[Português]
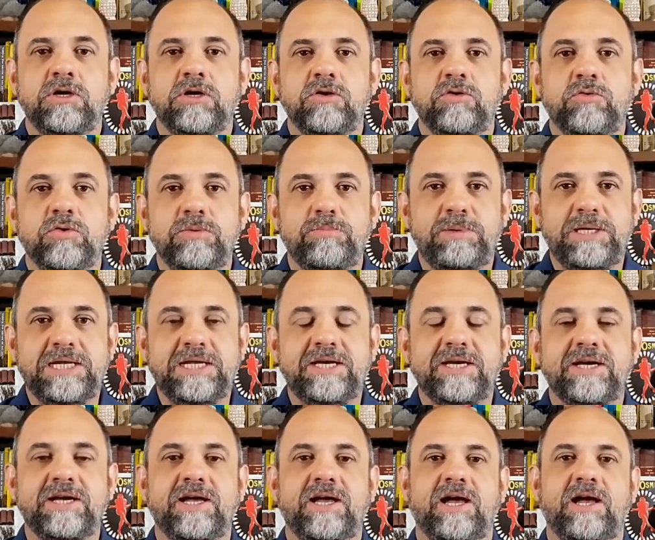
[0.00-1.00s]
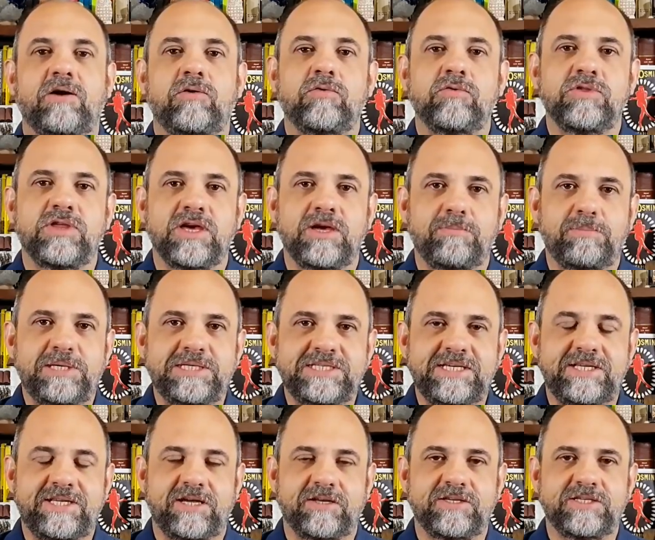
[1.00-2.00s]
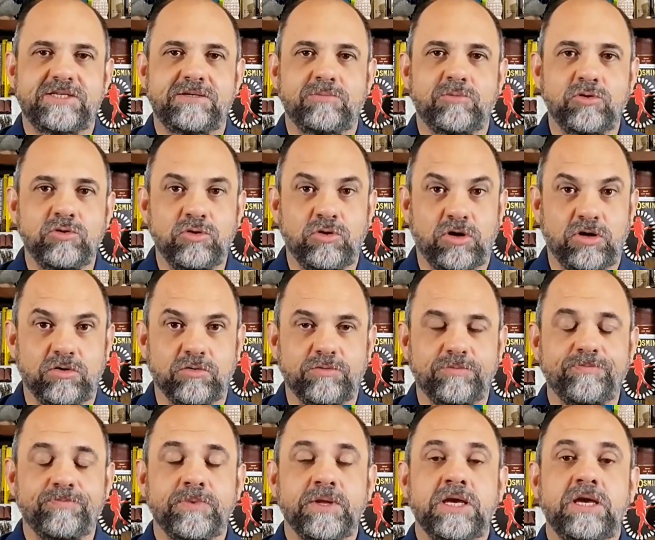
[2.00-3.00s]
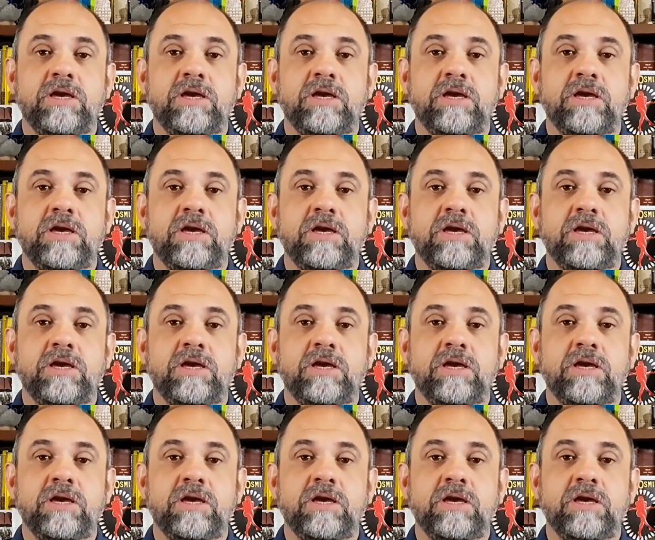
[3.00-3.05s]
do Ipiranga, aonde é representado esse monólogo.